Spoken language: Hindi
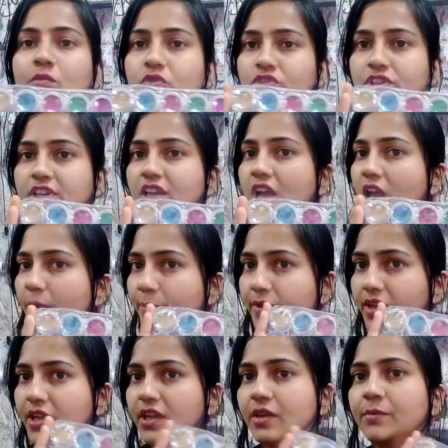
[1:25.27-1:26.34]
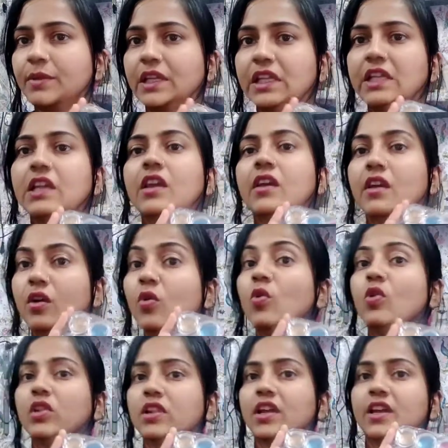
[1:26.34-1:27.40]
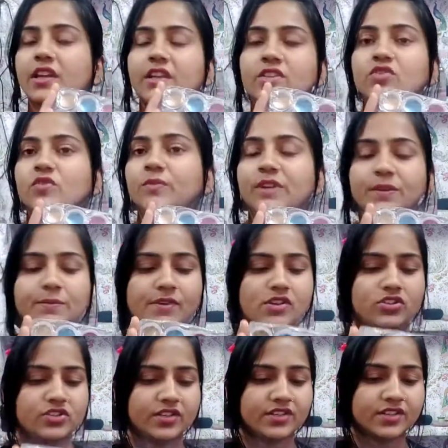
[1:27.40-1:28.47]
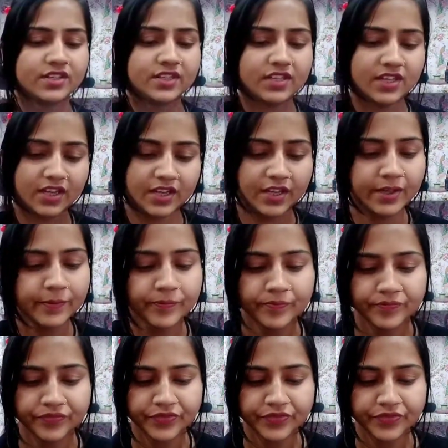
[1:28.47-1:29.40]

मुझे यहाँ पे मिली हैं ऑनलाइन जो मैंने परचेज़ किया है